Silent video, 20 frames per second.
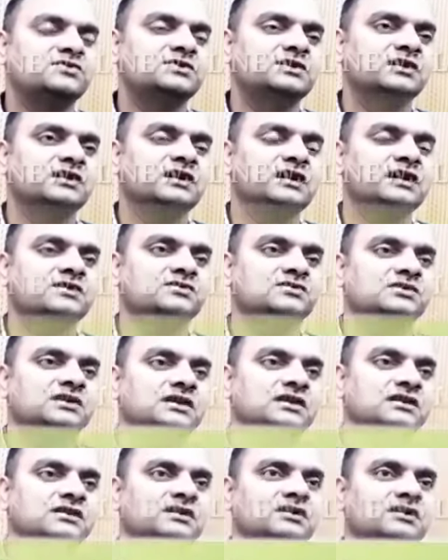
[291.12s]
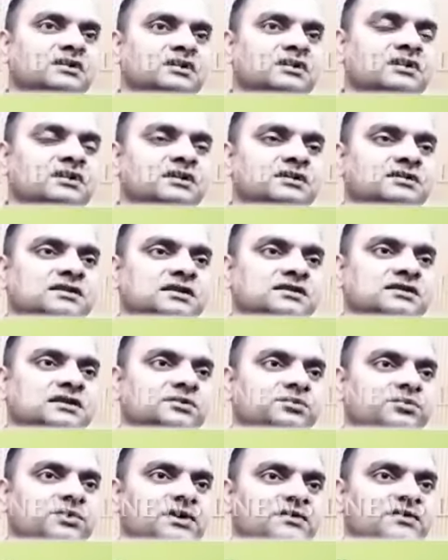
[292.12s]
श्रृंखलाएँ उसका
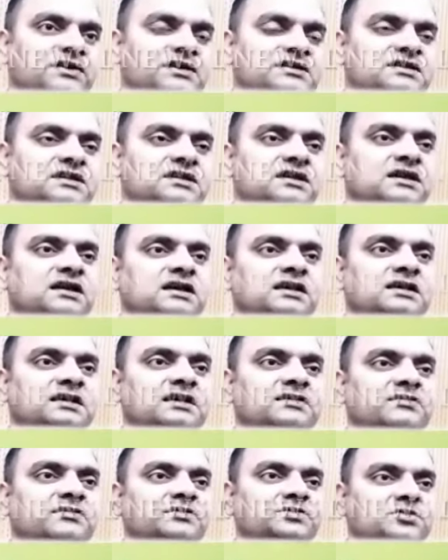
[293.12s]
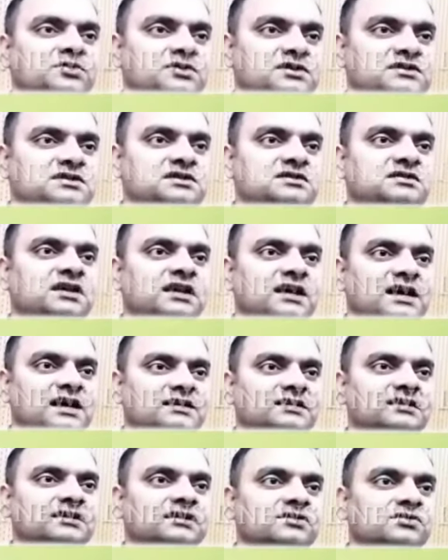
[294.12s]
सतत पर्यवेक्षण करेंगी एवं सुनिश्चित
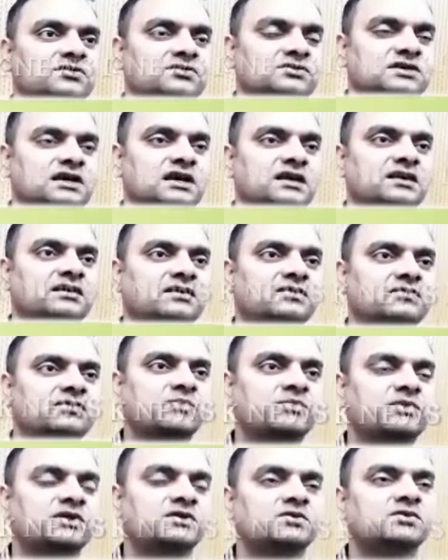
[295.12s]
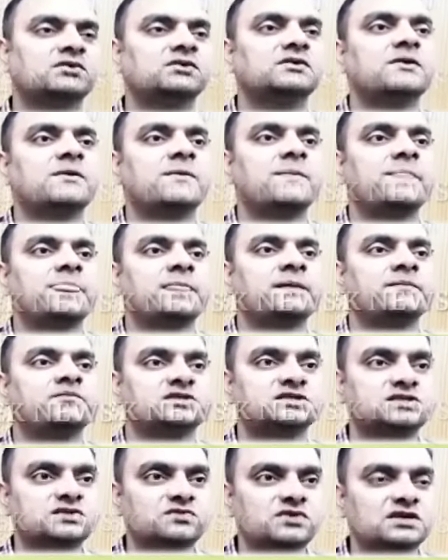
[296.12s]
कराएंगी कि उसका वहाँ पर हो
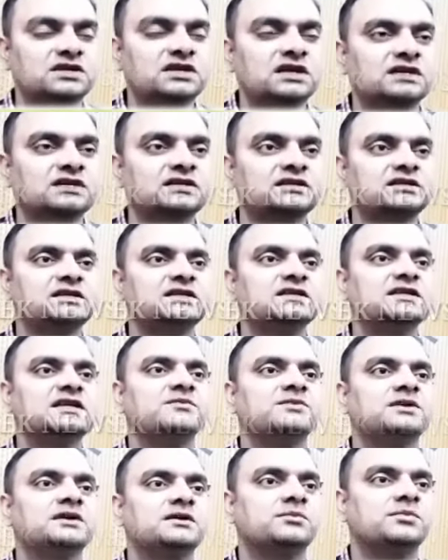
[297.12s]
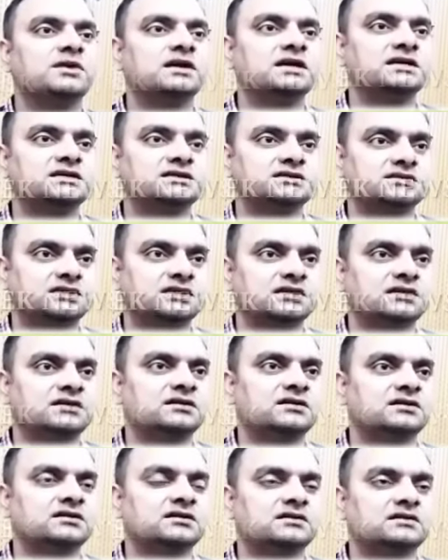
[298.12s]
जीविका की दीदियाँ भी एक बड़े
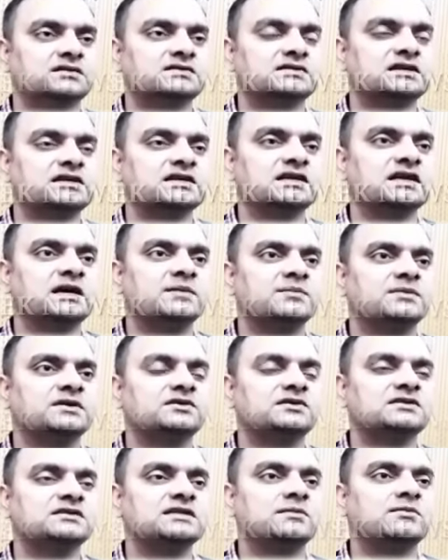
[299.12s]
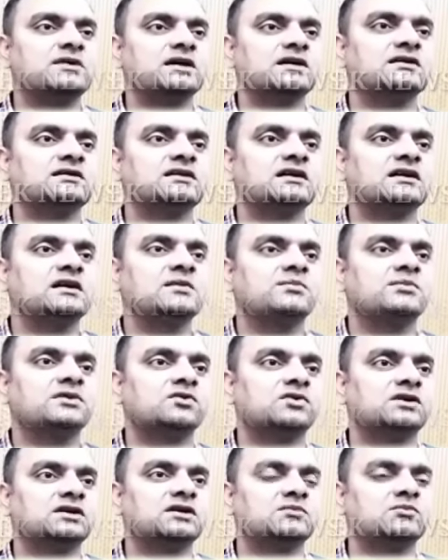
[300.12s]
संख्या में इनकी सहभागिता यहाँ पर
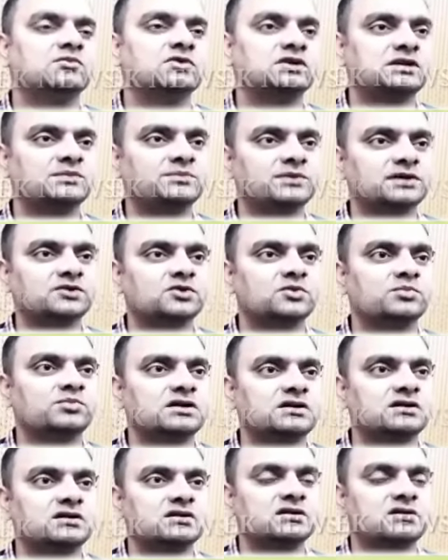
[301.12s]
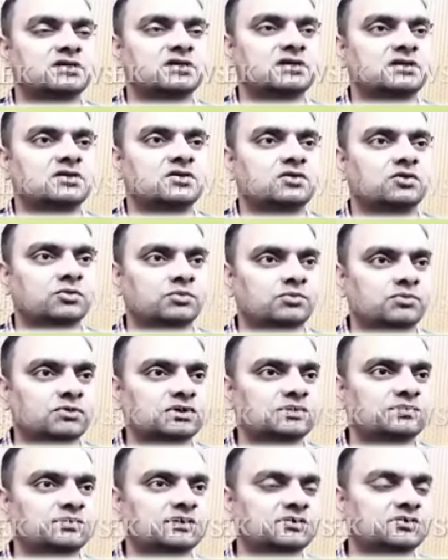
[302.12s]
होगी मुख्य पथों पर उप
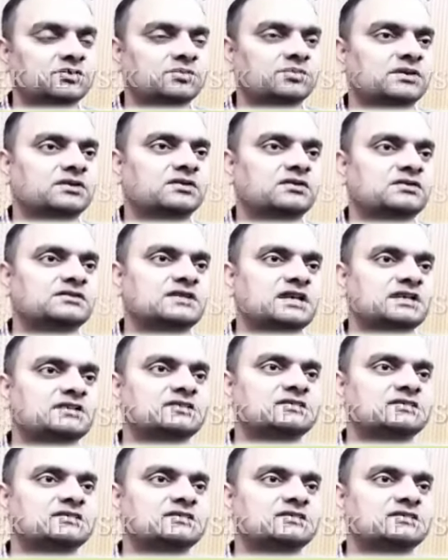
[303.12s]
मुख्य पदों पर और साथ ही